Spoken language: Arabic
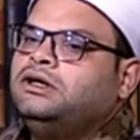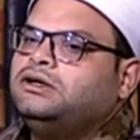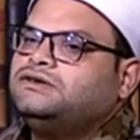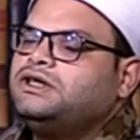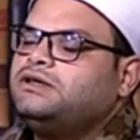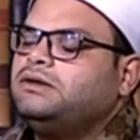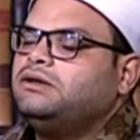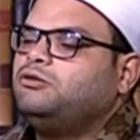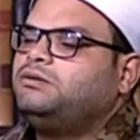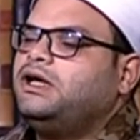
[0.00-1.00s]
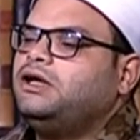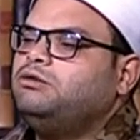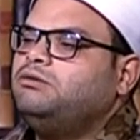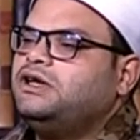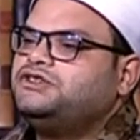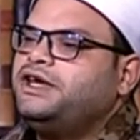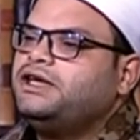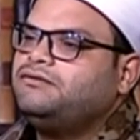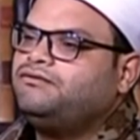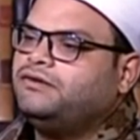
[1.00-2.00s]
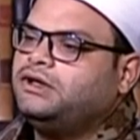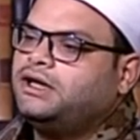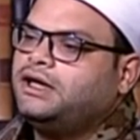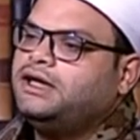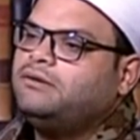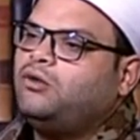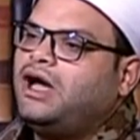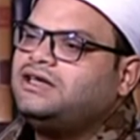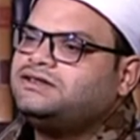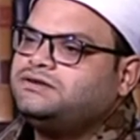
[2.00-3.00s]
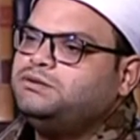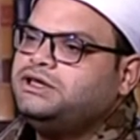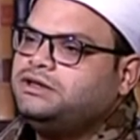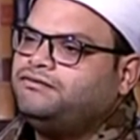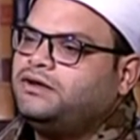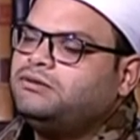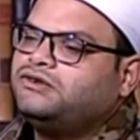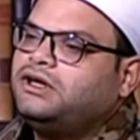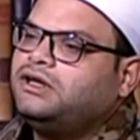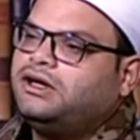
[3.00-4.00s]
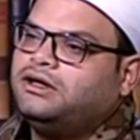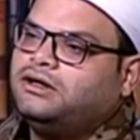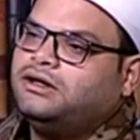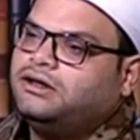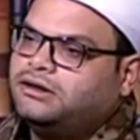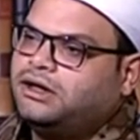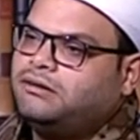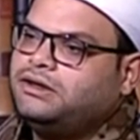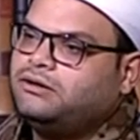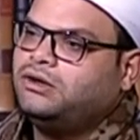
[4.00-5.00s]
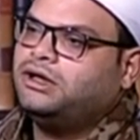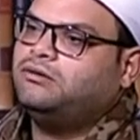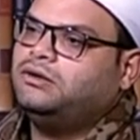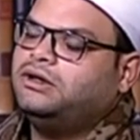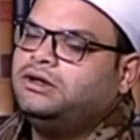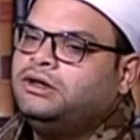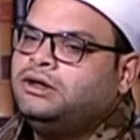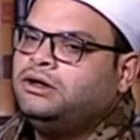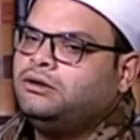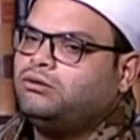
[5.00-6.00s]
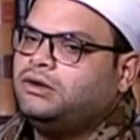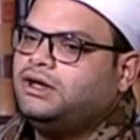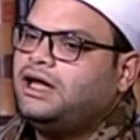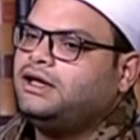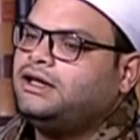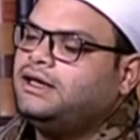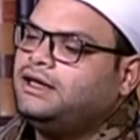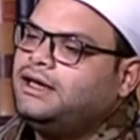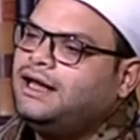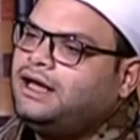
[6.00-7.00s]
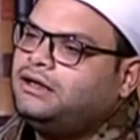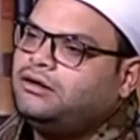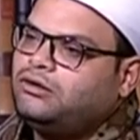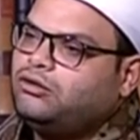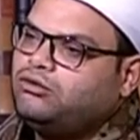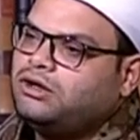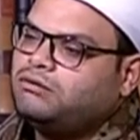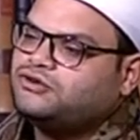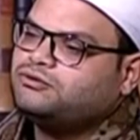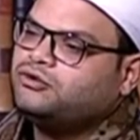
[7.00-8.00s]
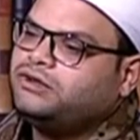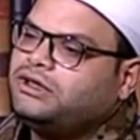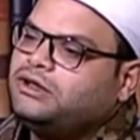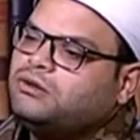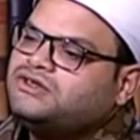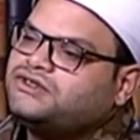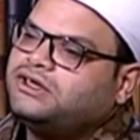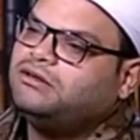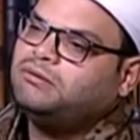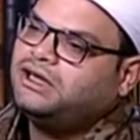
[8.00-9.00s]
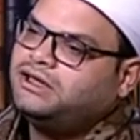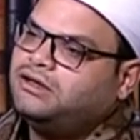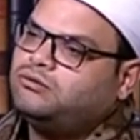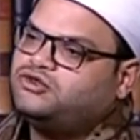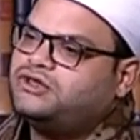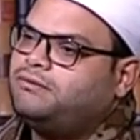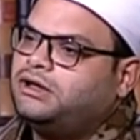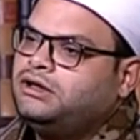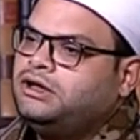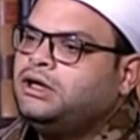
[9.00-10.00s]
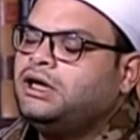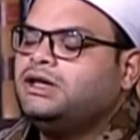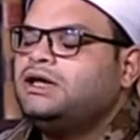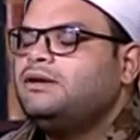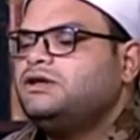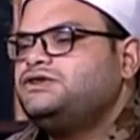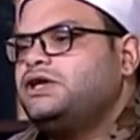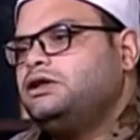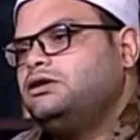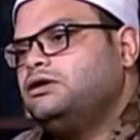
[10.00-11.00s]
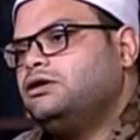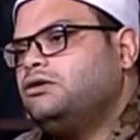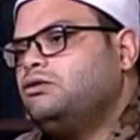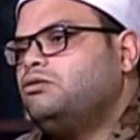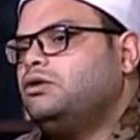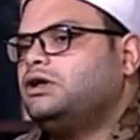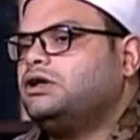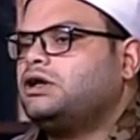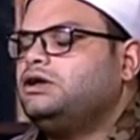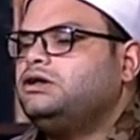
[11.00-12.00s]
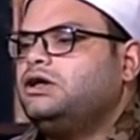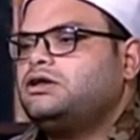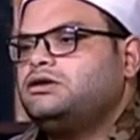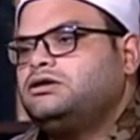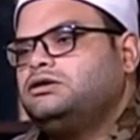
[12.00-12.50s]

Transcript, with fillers: زي ما المبتهل بيبقى شايف الكلام وحاسس بيه فبيطلع التعبير واللحن اللي هو المظبوط اللي يوصل المعنى للمستمع انما الانشاد هو تقليدي اكتر